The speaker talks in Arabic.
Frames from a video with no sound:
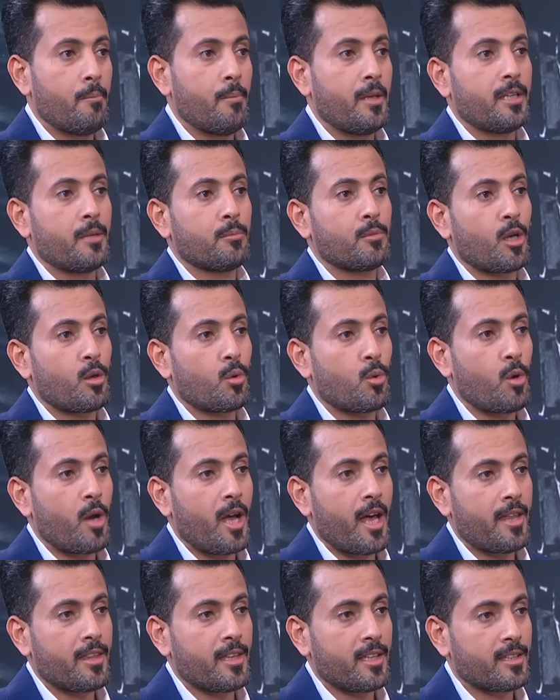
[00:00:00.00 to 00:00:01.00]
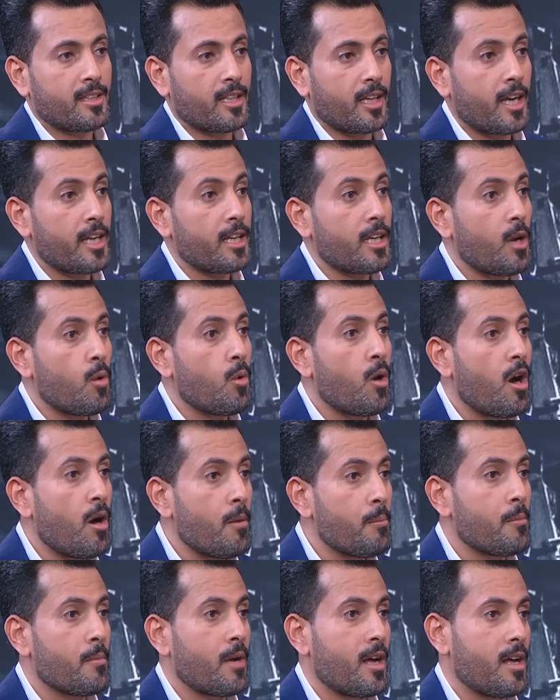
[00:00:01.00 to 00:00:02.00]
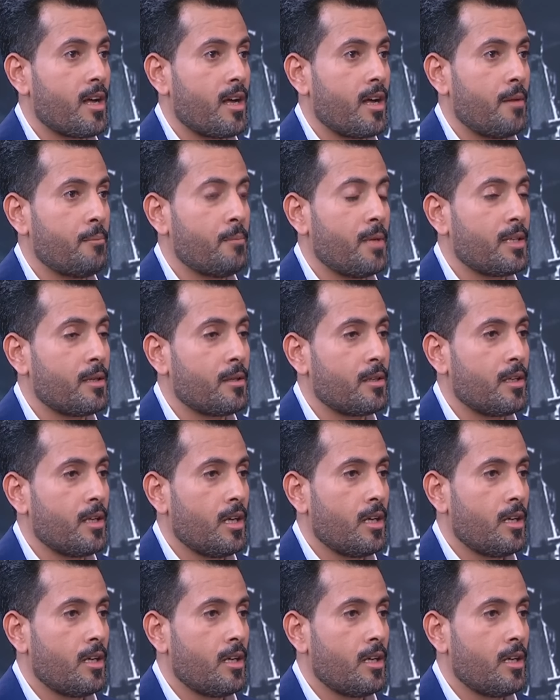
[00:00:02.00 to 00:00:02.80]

من يمتلكون هذه التقنيه وهم قاموا